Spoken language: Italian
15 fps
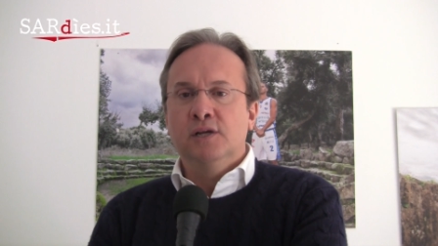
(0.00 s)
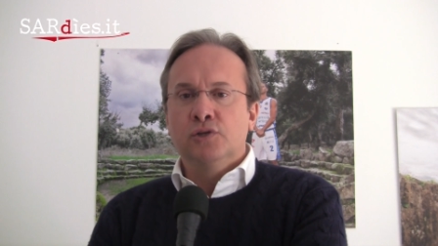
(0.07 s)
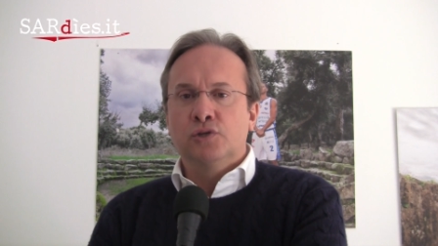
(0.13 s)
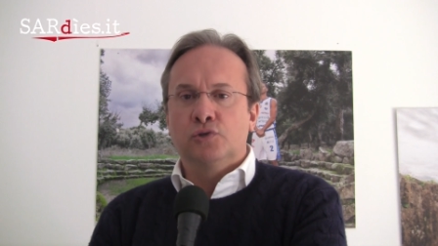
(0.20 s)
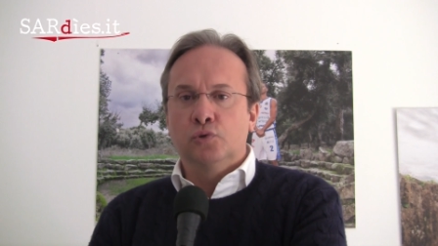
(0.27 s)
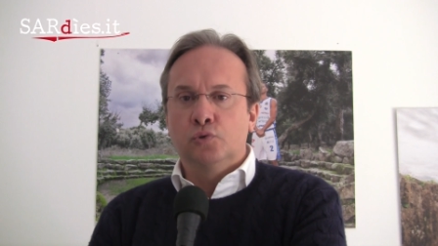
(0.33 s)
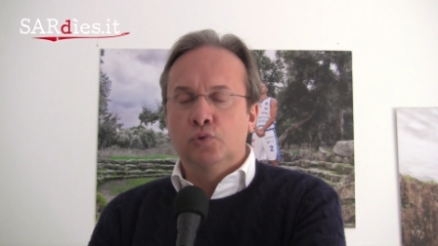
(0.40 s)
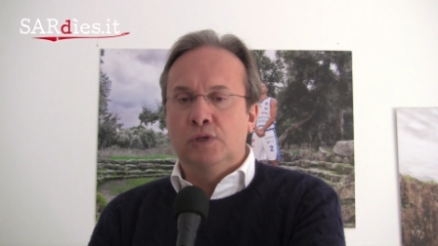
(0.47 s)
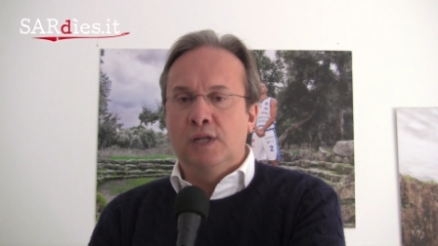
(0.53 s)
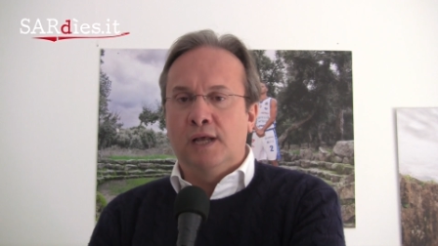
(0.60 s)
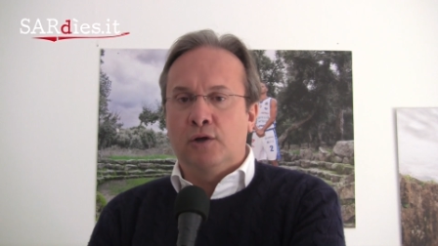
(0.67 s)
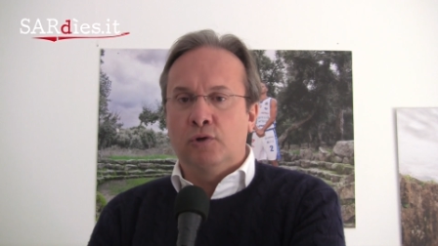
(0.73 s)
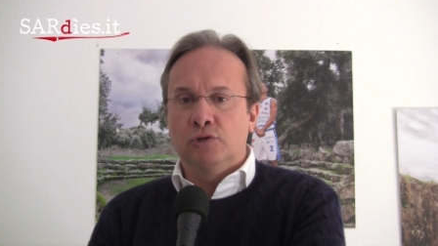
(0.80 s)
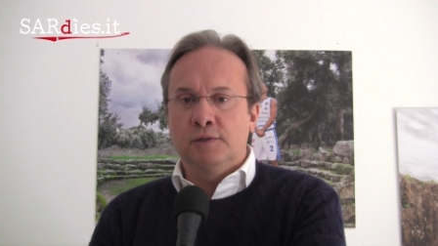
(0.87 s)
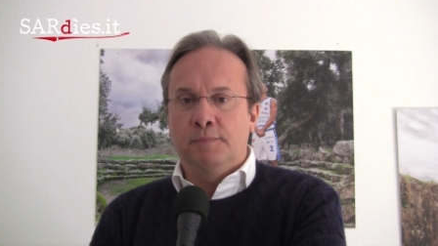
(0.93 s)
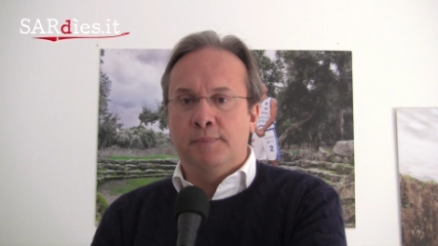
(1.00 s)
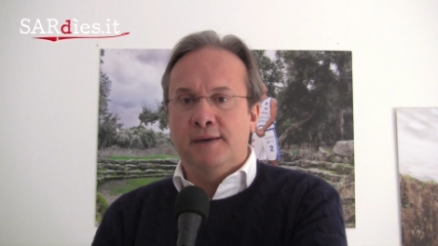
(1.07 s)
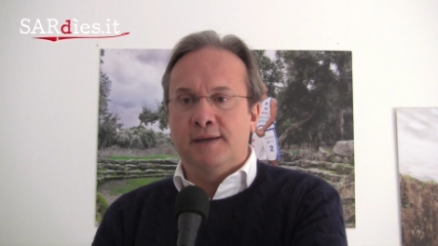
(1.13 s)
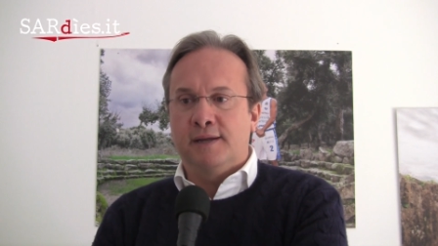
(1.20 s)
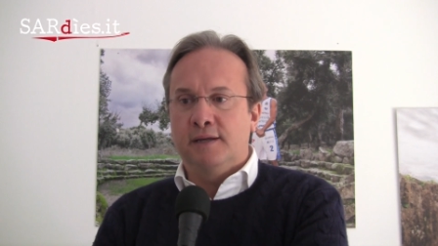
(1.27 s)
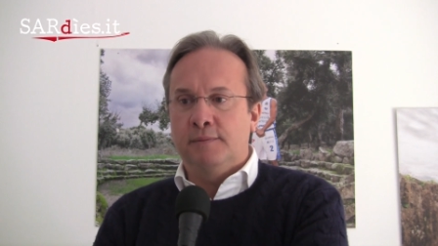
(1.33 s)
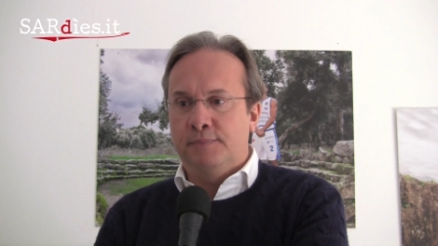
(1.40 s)
ci sono tutte le cose
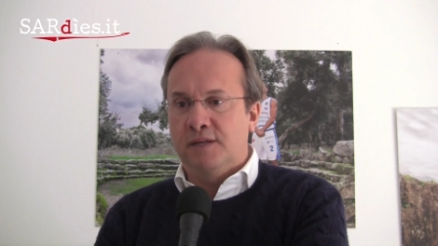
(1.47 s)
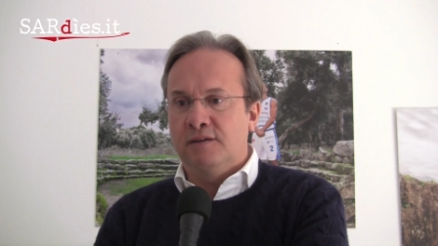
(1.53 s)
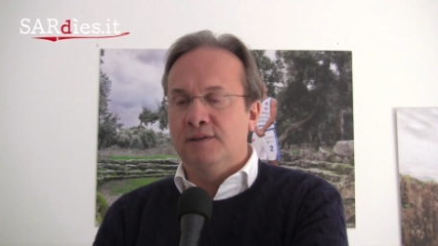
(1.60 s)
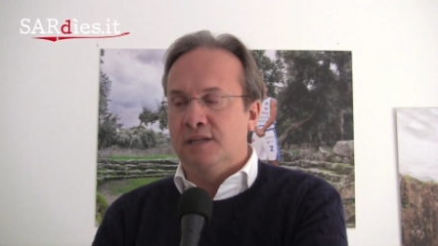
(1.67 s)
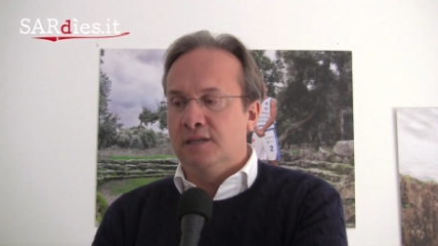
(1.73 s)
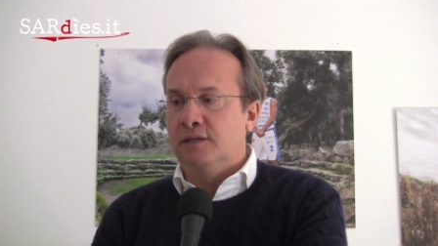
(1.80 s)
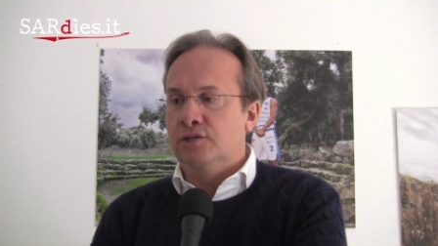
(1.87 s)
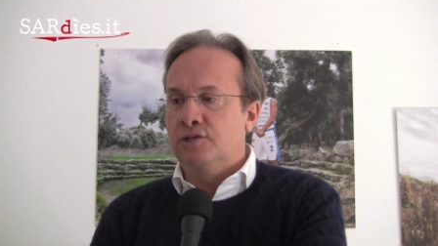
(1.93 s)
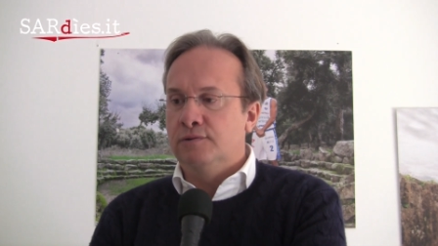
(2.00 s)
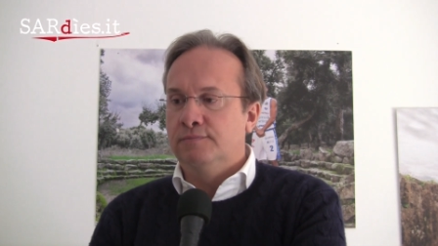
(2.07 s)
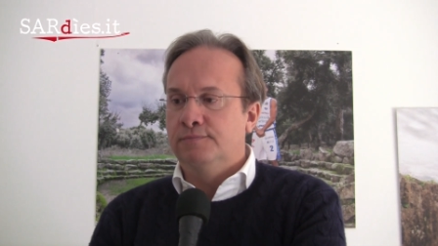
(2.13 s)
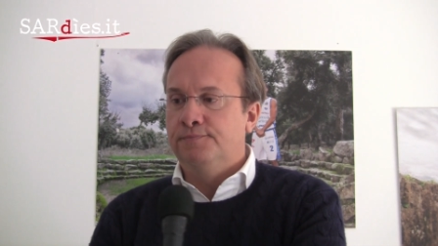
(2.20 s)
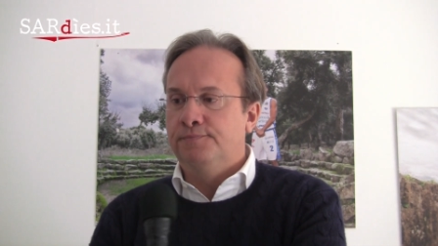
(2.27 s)
per, per divertirci